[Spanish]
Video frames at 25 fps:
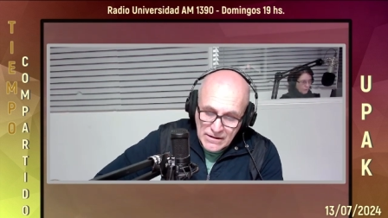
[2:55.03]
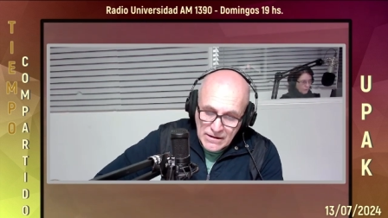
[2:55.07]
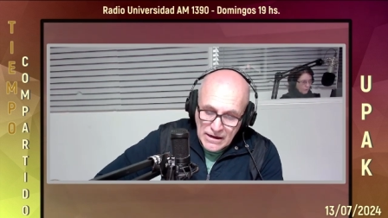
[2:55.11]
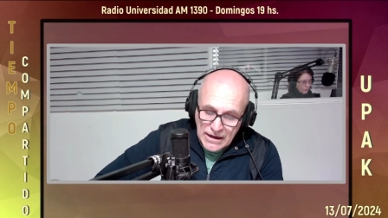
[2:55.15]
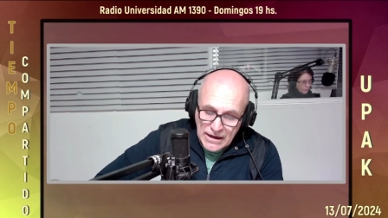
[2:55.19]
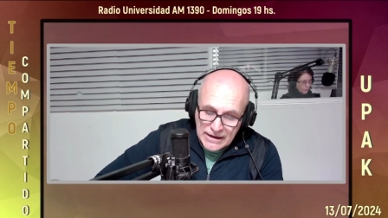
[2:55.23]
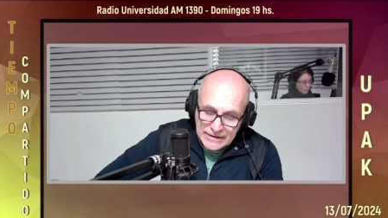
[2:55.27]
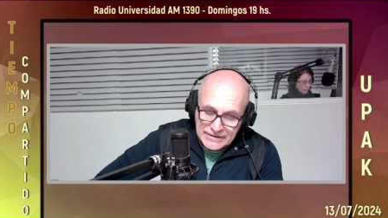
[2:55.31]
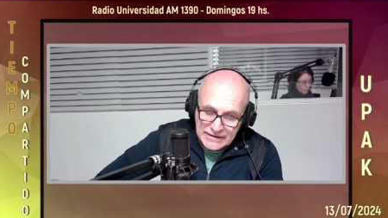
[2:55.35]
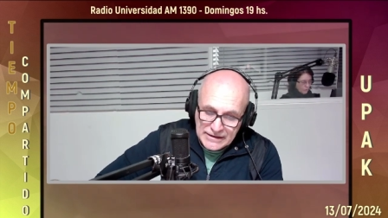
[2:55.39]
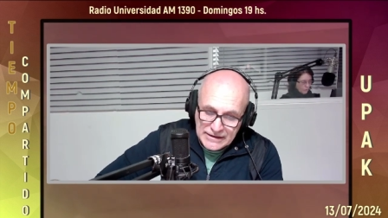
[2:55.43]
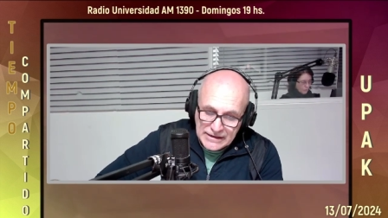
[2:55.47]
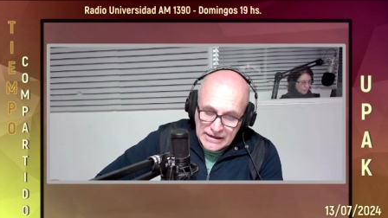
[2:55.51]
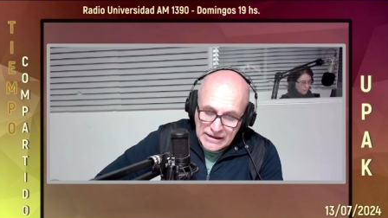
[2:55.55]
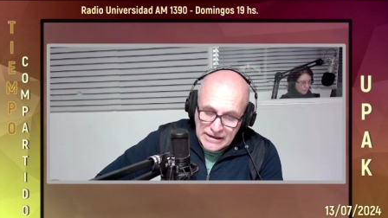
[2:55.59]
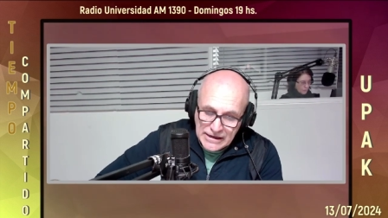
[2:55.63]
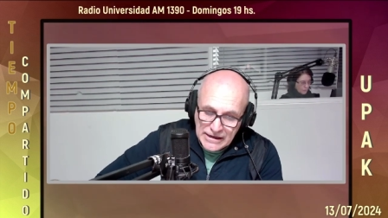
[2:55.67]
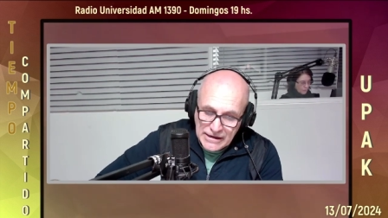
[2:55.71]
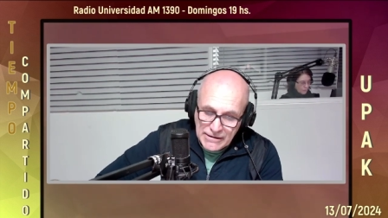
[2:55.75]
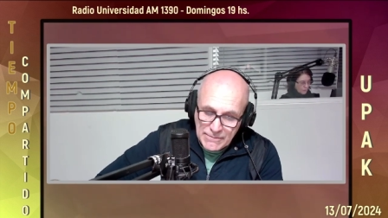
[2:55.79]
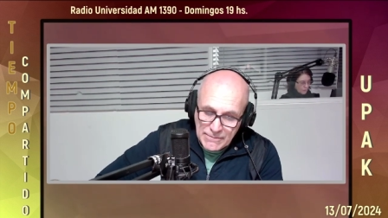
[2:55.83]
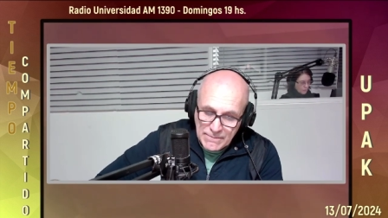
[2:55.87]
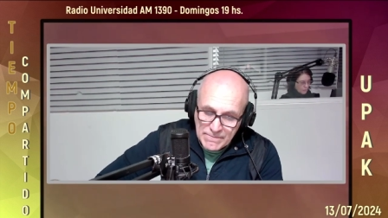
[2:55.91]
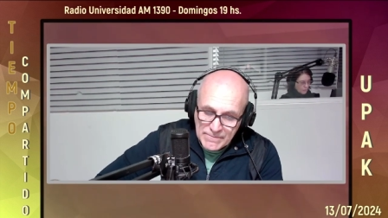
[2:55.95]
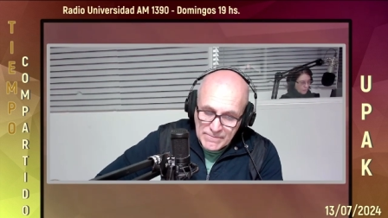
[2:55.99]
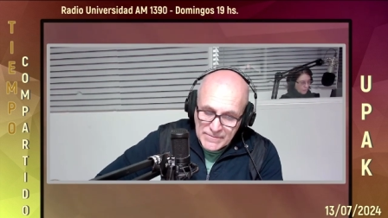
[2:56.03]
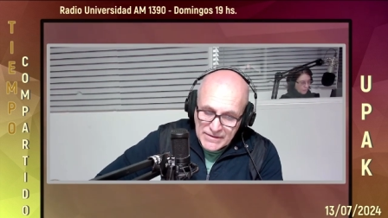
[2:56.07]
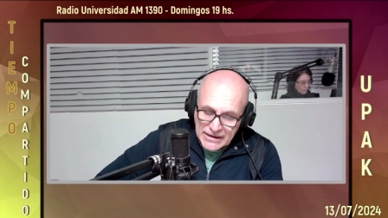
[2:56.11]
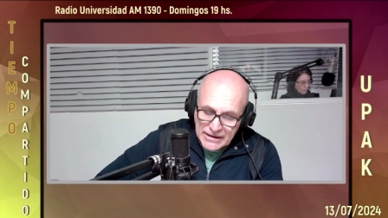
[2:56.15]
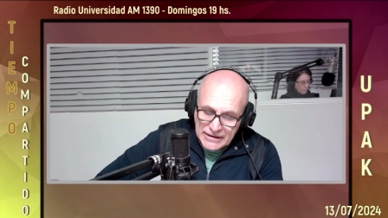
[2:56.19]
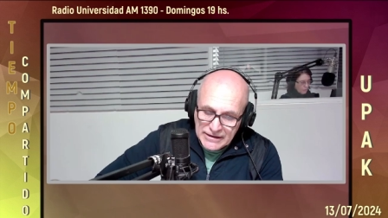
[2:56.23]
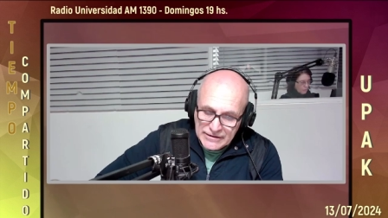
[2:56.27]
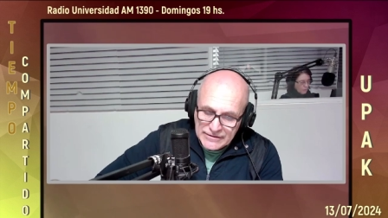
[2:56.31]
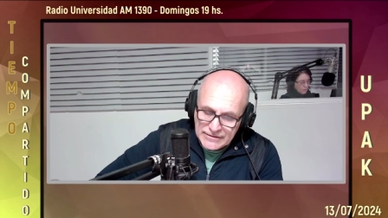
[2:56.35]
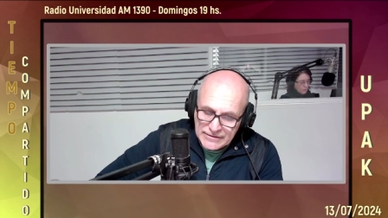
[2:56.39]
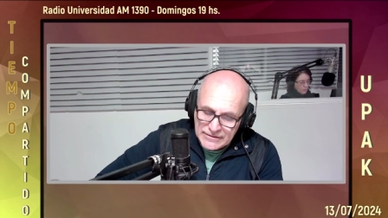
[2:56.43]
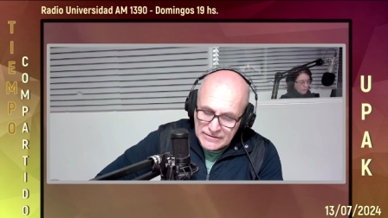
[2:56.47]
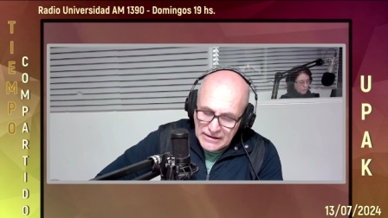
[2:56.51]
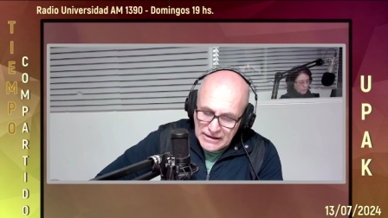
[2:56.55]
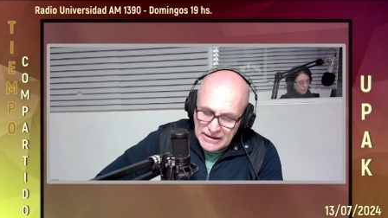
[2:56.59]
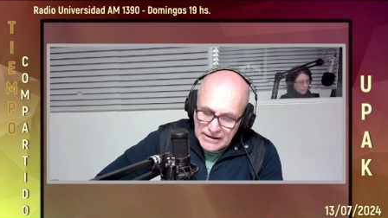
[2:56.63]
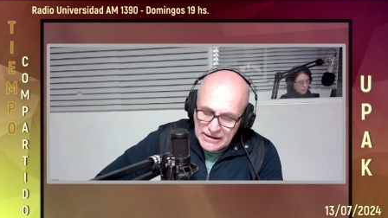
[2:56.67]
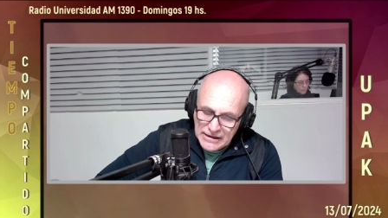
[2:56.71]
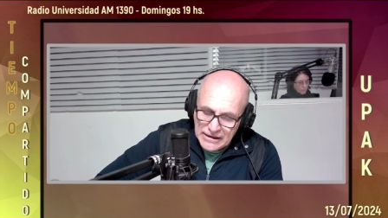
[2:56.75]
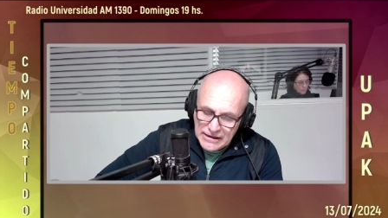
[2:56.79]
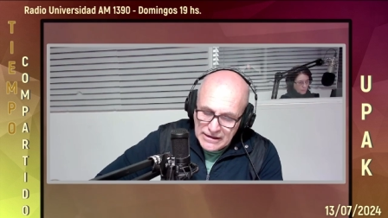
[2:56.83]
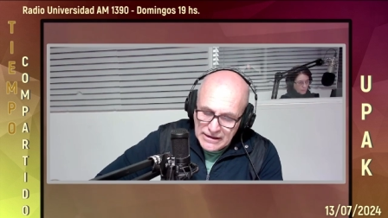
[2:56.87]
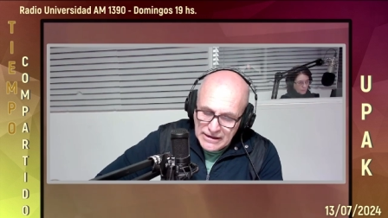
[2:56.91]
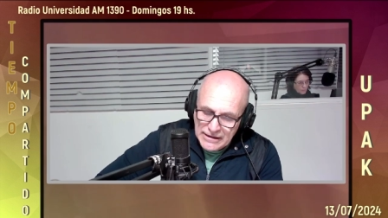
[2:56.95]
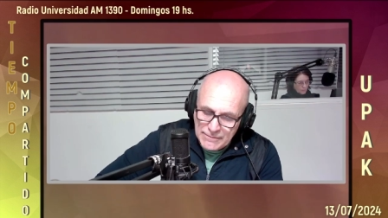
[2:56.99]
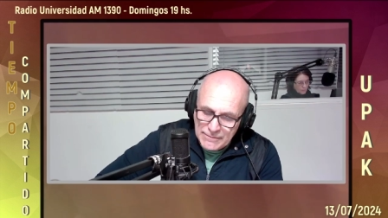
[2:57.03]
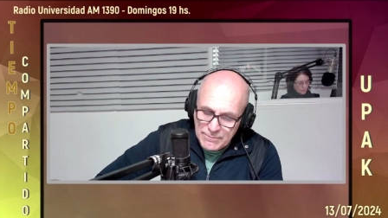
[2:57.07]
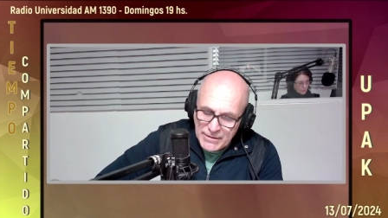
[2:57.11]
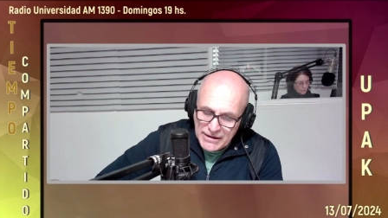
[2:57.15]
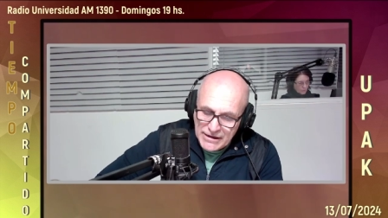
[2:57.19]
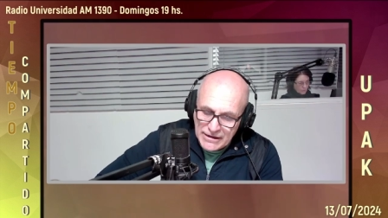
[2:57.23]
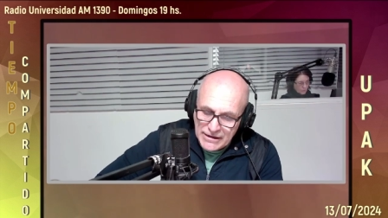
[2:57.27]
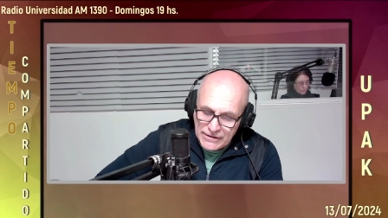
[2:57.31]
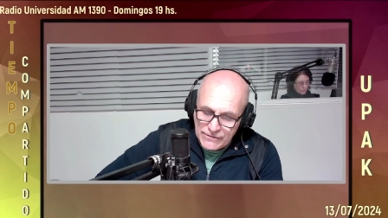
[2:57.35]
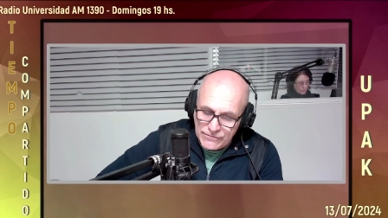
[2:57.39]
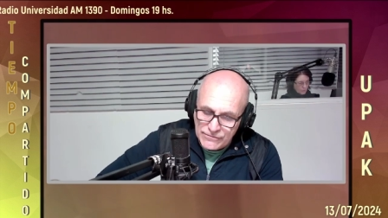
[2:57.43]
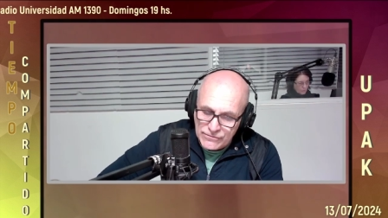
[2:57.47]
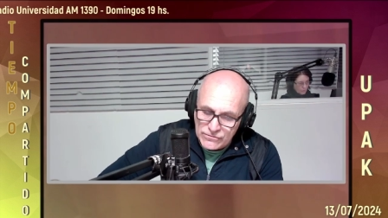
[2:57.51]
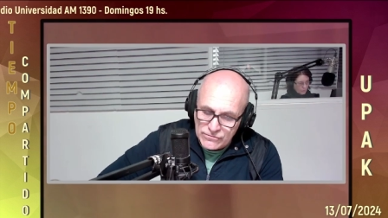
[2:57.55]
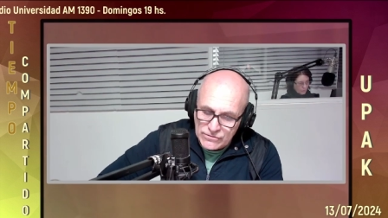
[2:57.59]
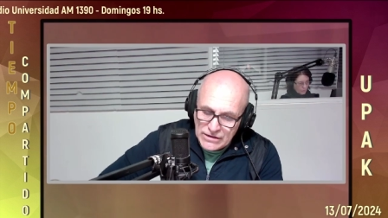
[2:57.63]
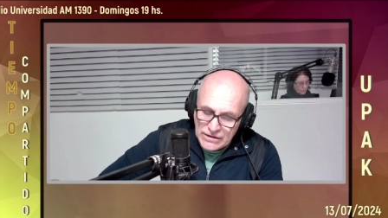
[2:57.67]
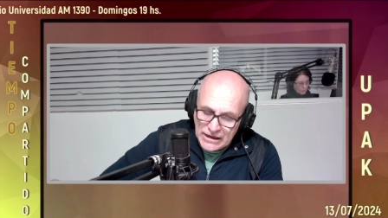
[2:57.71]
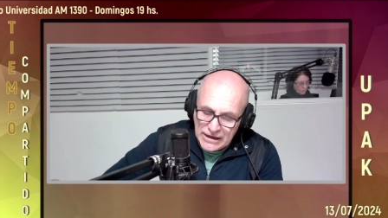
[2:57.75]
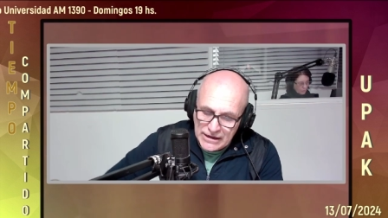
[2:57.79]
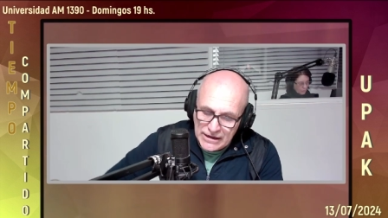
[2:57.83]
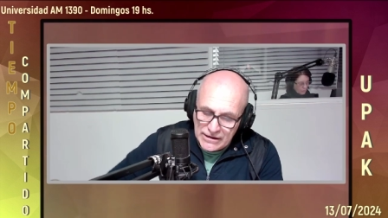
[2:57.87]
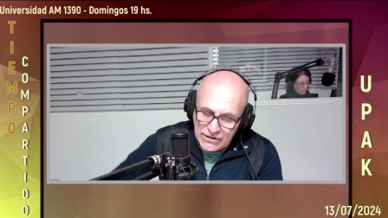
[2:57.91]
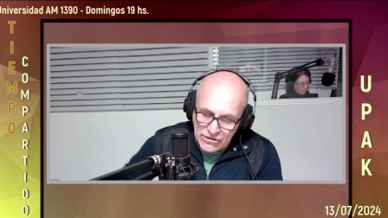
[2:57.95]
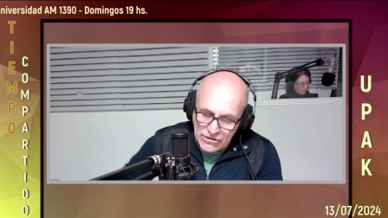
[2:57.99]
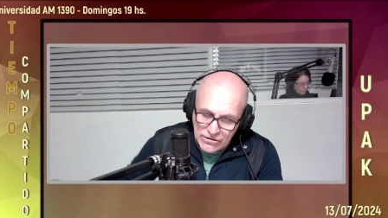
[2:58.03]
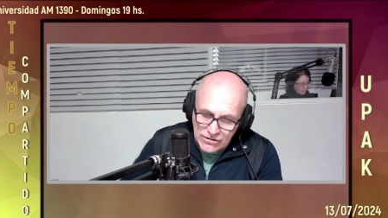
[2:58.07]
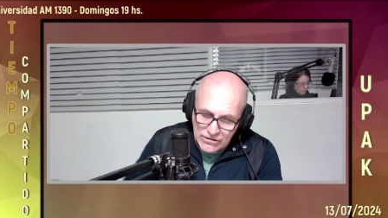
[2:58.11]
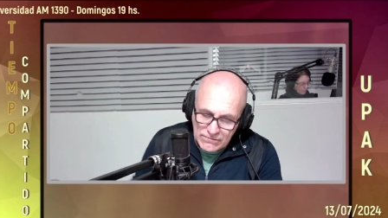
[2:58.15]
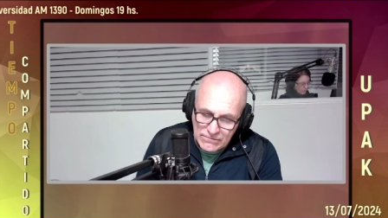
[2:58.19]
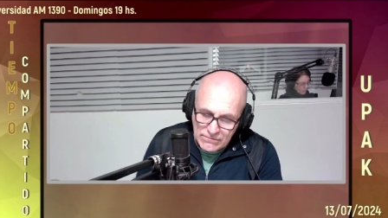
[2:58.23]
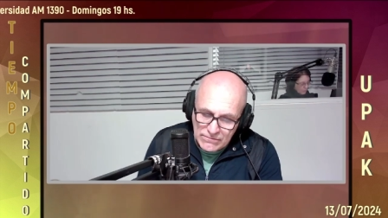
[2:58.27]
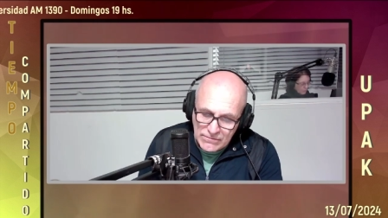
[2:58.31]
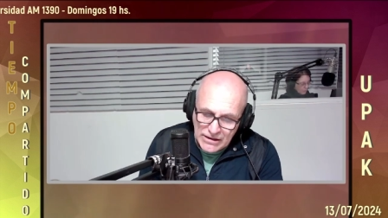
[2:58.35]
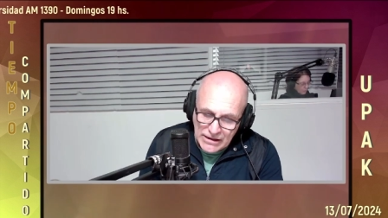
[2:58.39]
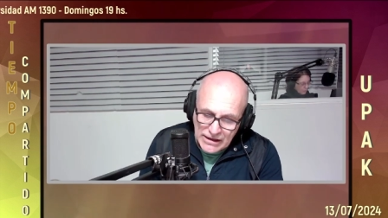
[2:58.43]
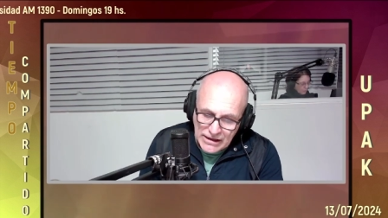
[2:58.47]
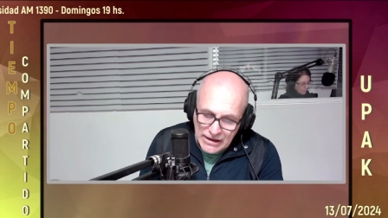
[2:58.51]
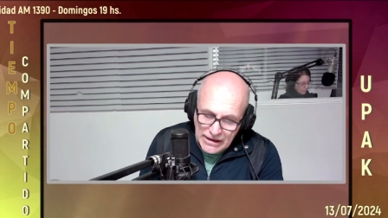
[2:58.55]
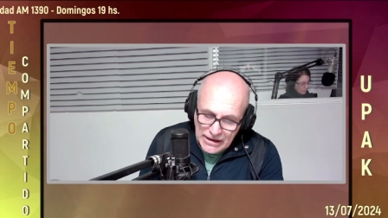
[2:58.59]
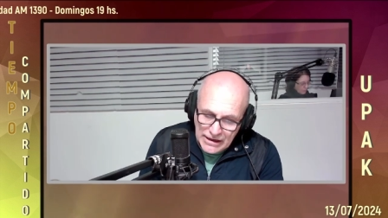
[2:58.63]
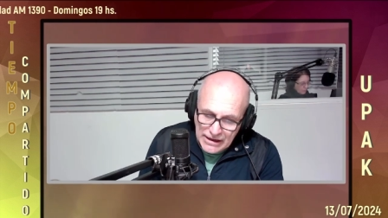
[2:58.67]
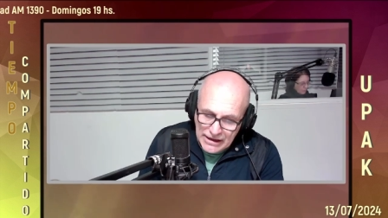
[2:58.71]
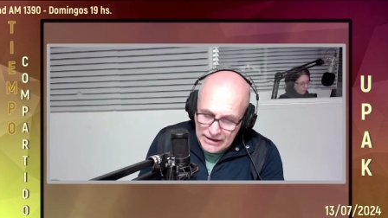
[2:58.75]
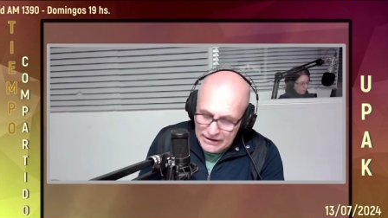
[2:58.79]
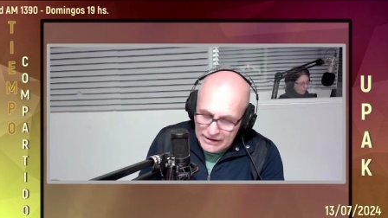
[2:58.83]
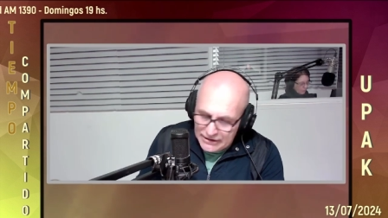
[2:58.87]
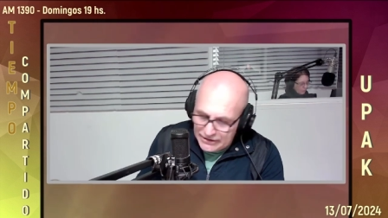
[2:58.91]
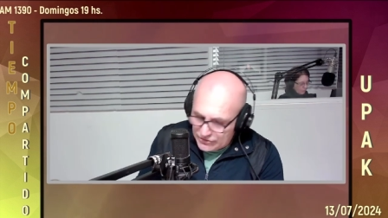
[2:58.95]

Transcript: Así que es, eh, para disfrutarlo eh,